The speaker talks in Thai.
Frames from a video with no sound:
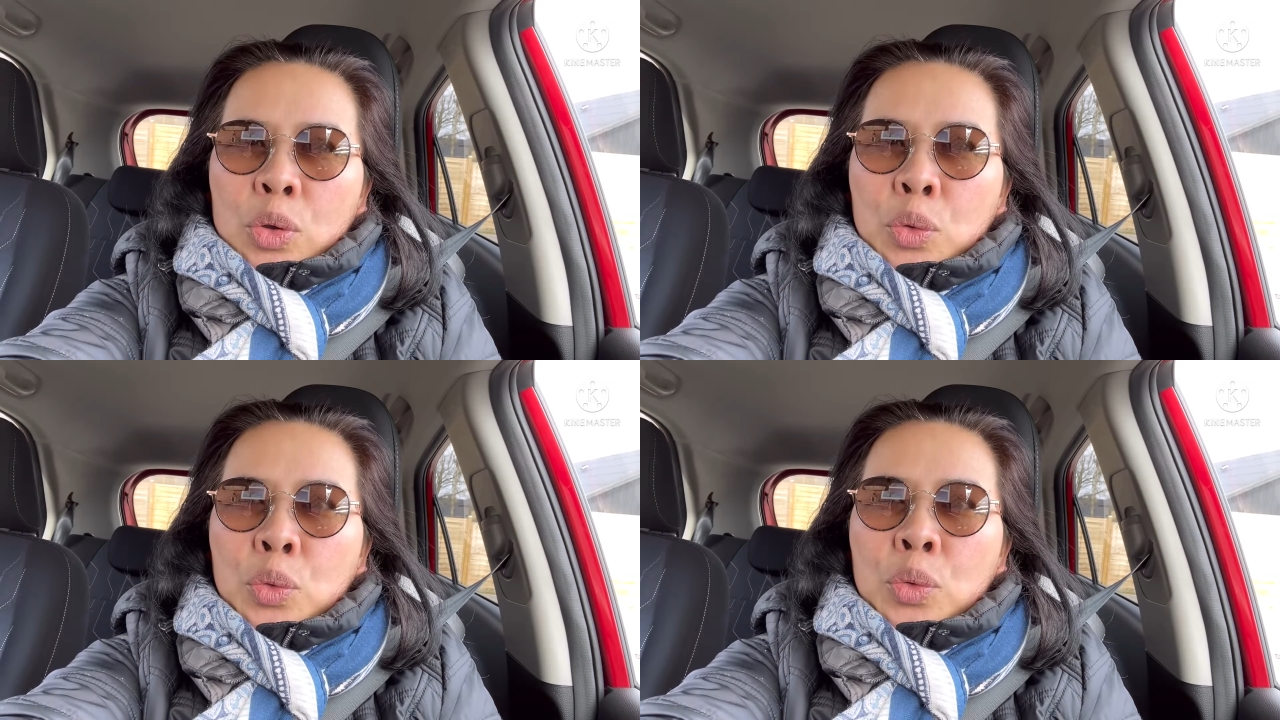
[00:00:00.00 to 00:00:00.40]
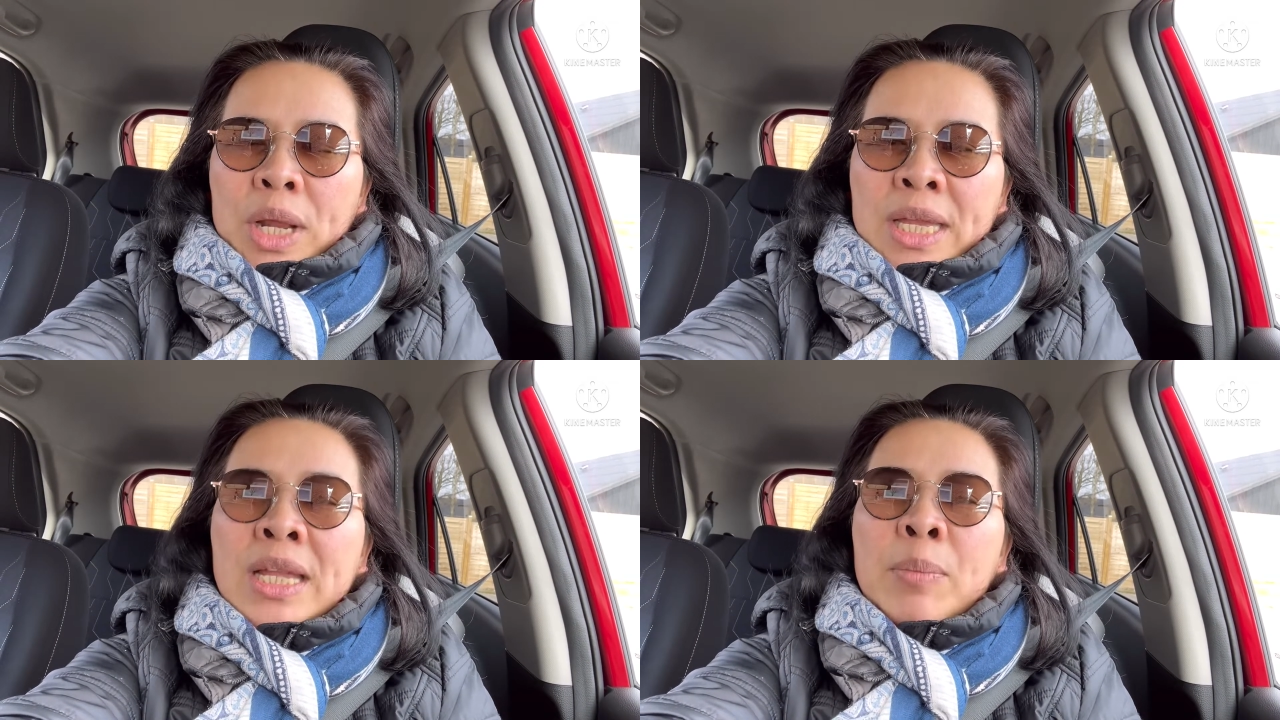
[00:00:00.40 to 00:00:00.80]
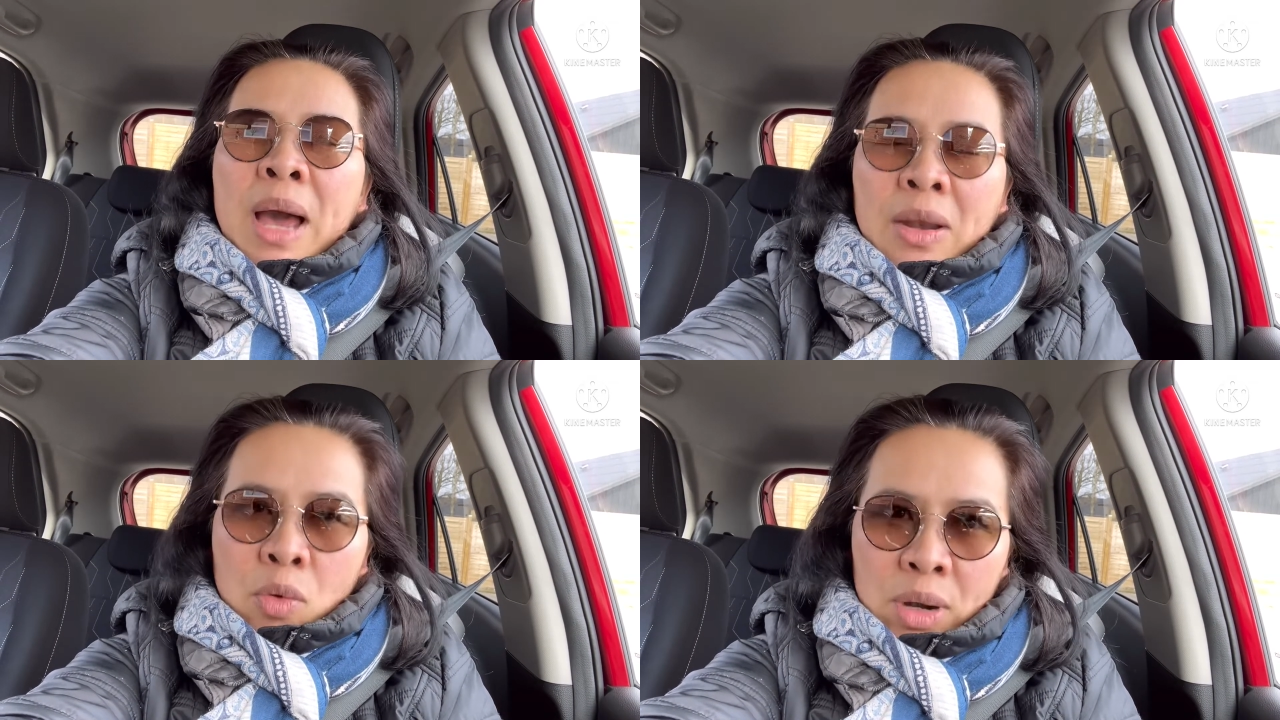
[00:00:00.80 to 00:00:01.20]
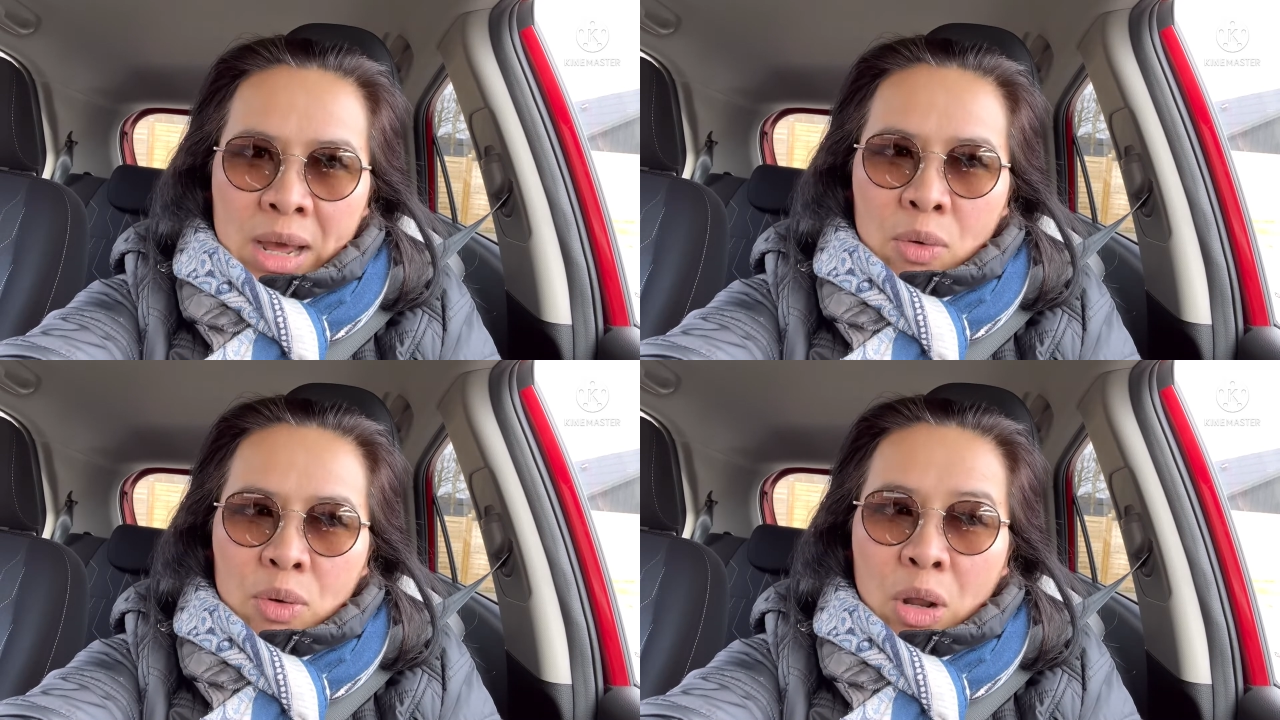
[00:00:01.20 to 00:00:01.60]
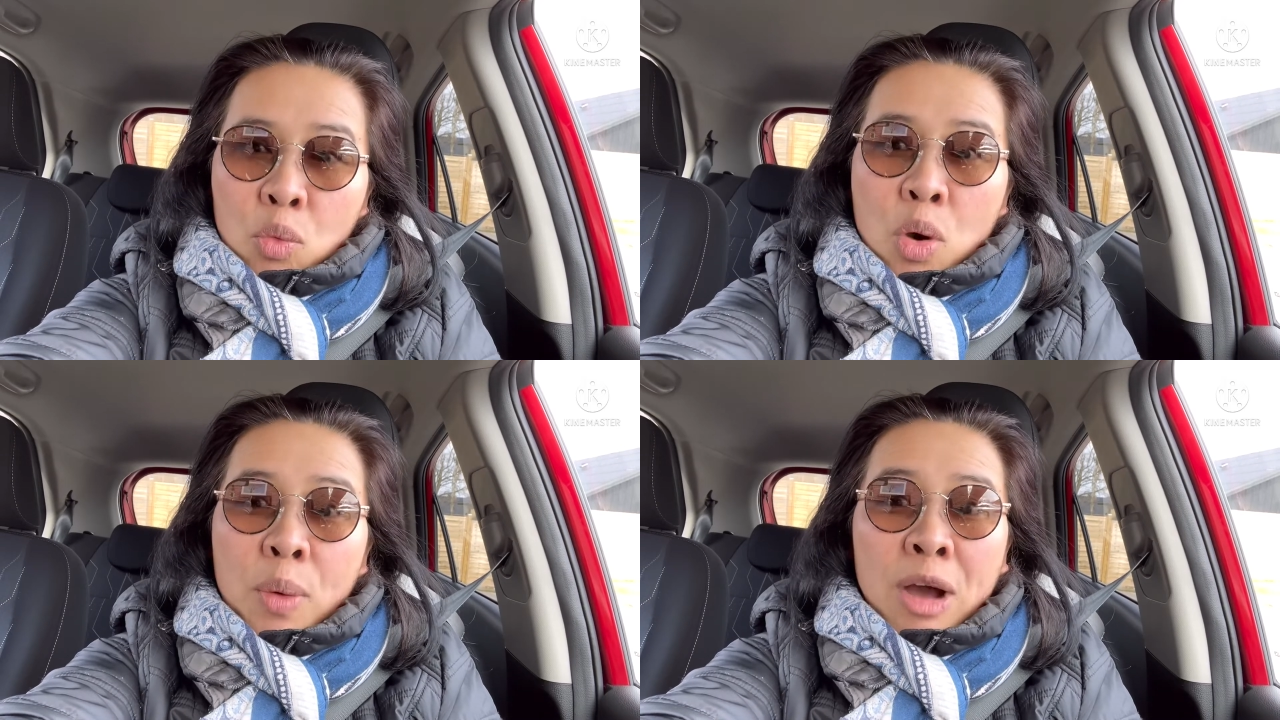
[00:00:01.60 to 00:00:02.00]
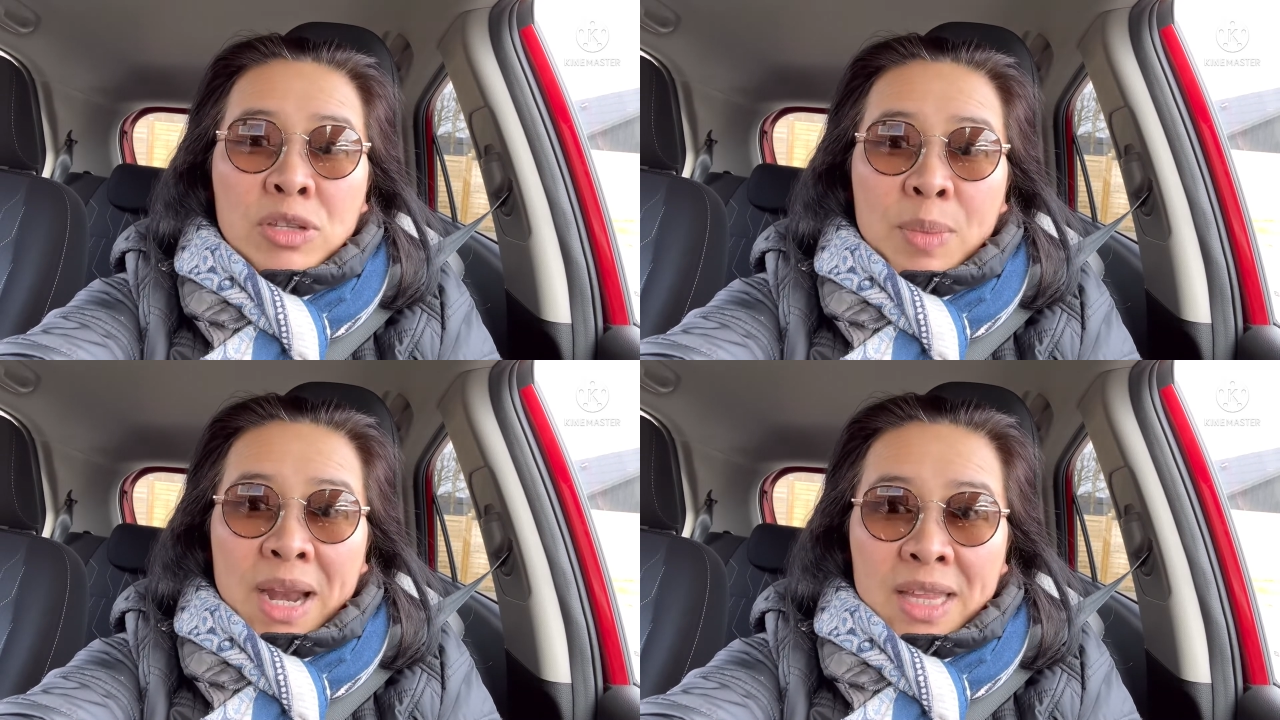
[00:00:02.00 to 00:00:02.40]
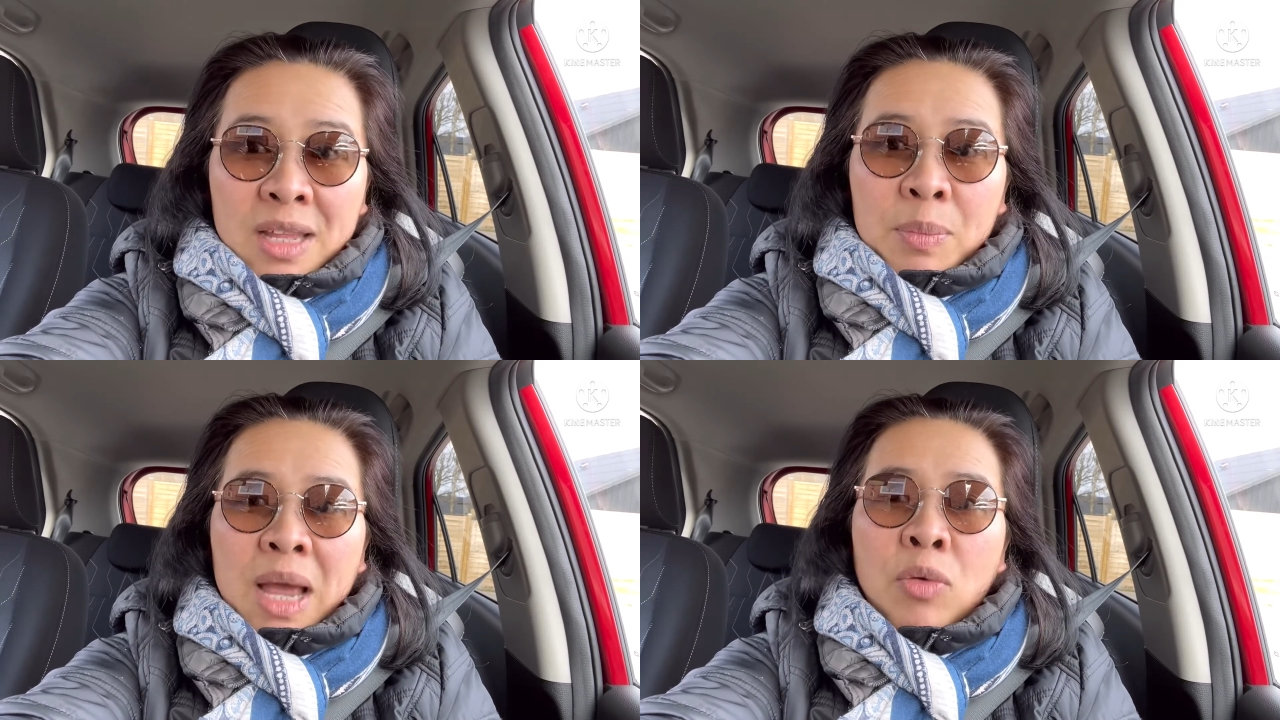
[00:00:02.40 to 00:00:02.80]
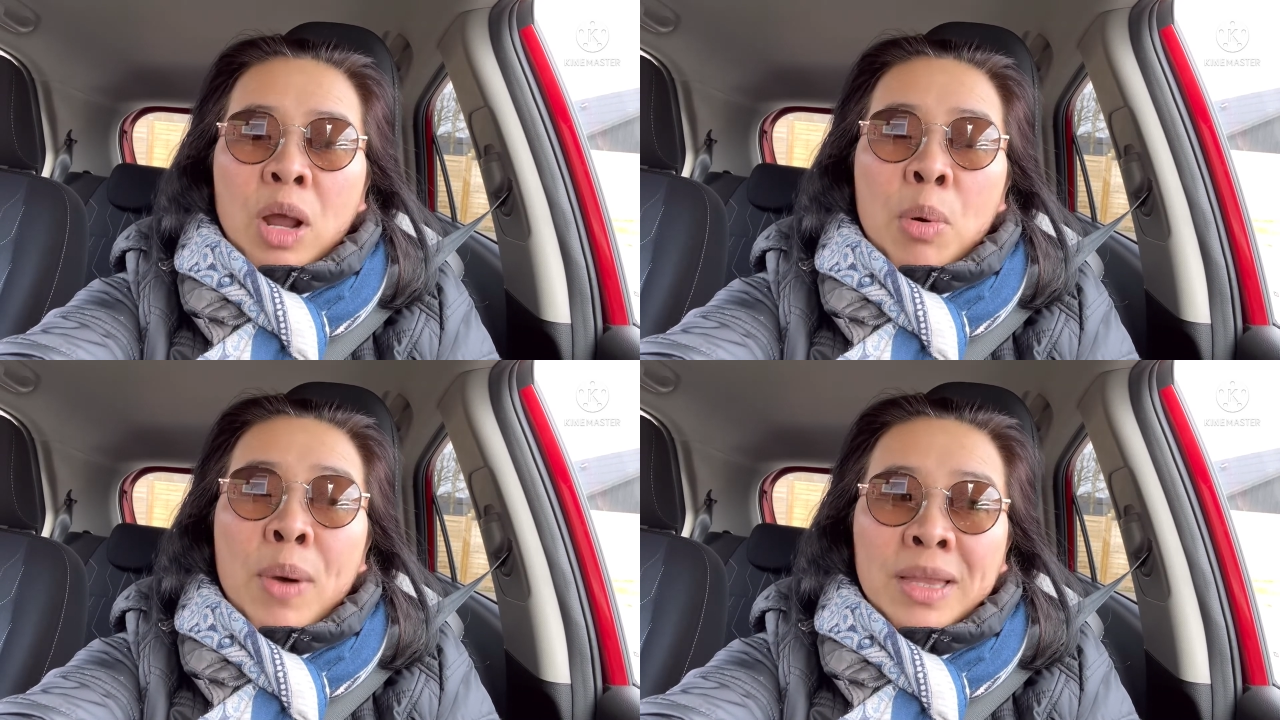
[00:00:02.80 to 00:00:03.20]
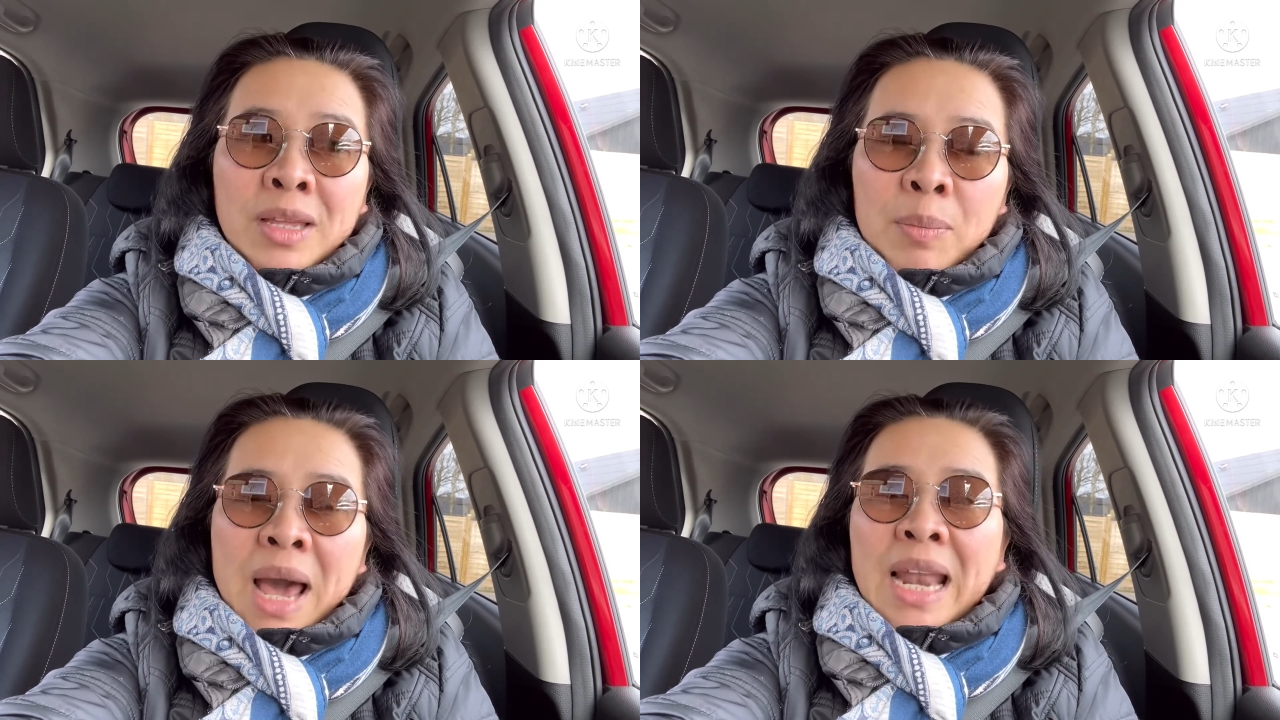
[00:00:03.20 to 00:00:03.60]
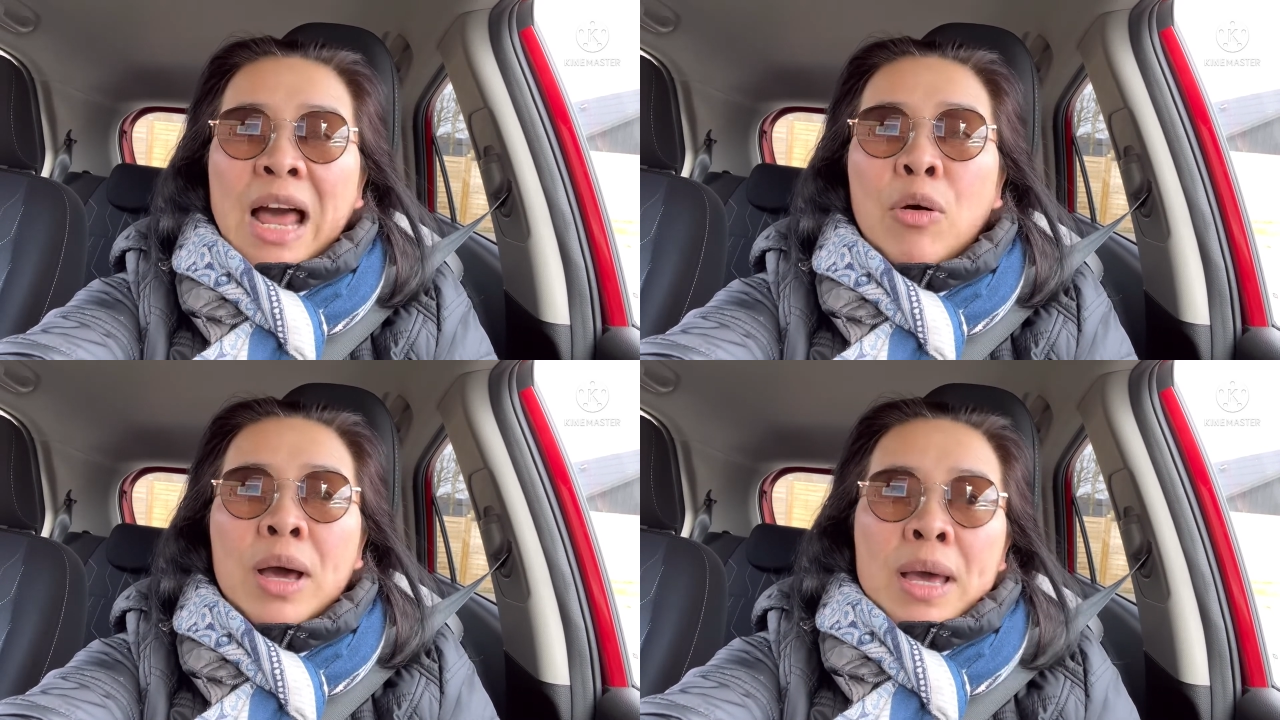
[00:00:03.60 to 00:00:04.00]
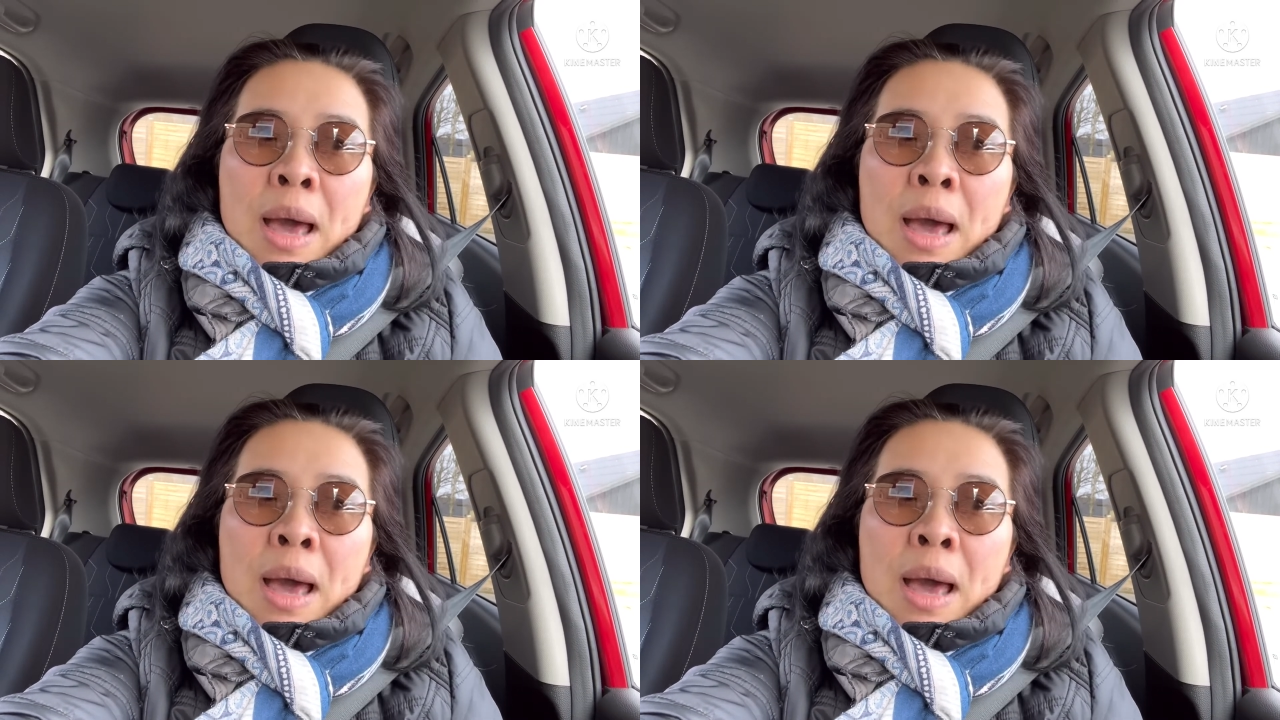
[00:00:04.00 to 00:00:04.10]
อยู่ในที่ทำงานของเราเรากลัวว่าเขาจะมาในที่ทำงานของเราเพราะว่าที่ทำงานเราอ่ะ